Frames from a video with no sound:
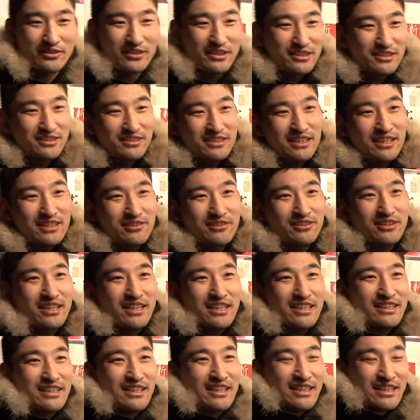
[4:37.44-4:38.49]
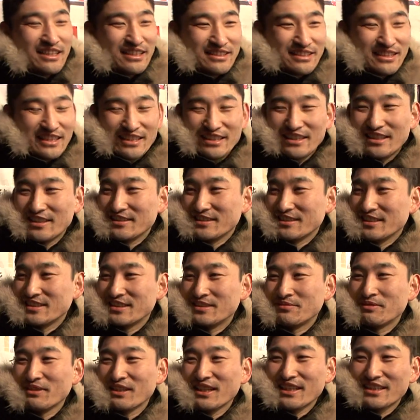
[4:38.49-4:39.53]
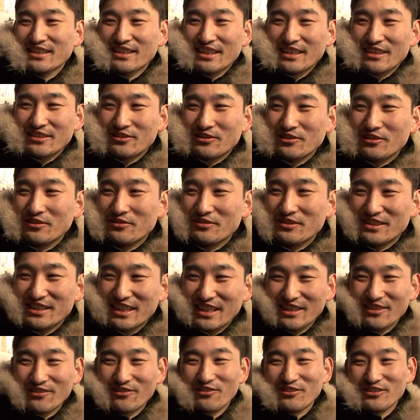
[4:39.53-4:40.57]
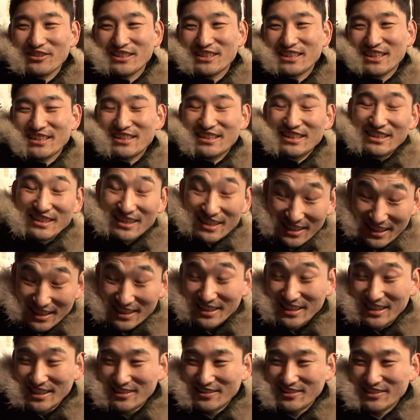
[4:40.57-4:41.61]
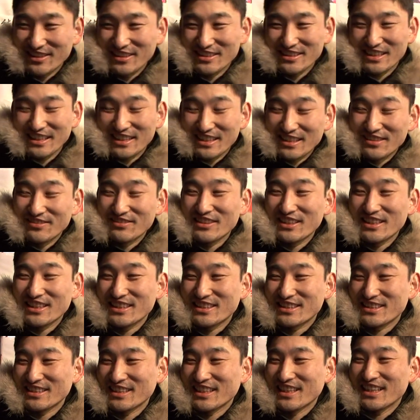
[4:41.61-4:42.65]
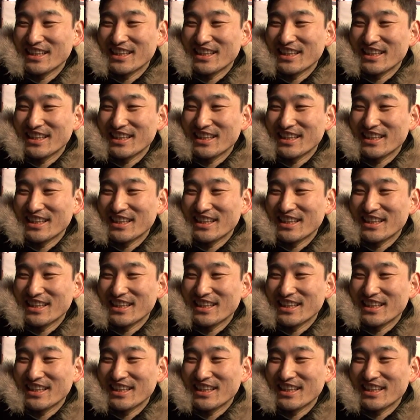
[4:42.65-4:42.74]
りあえずネットで誰か使ってるレシピがあったらそれを参考にさせていただいてそれで使ってみたいですね